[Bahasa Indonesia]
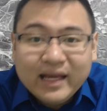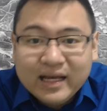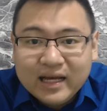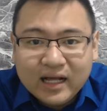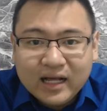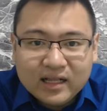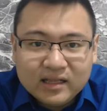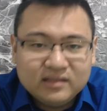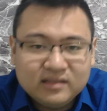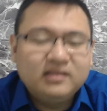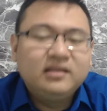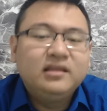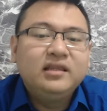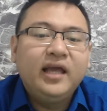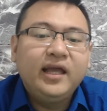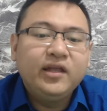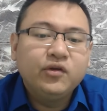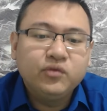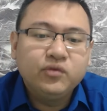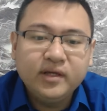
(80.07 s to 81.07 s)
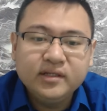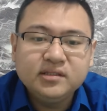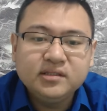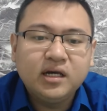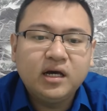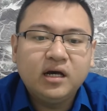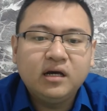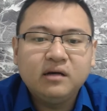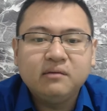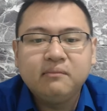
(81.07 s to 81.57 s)
legal di
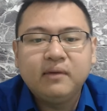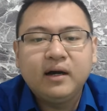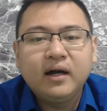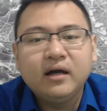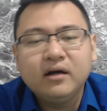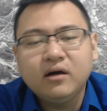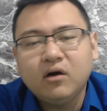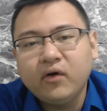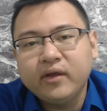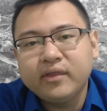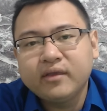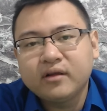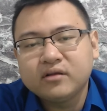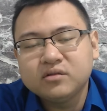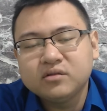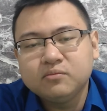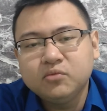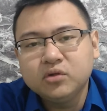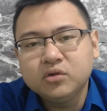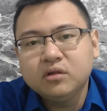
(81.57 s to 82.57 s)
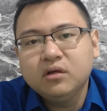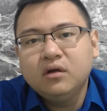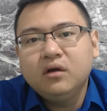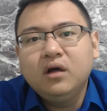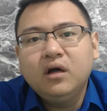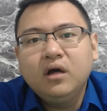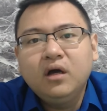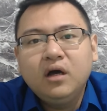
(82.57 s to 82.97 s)
Indonesia, maka koin tersebut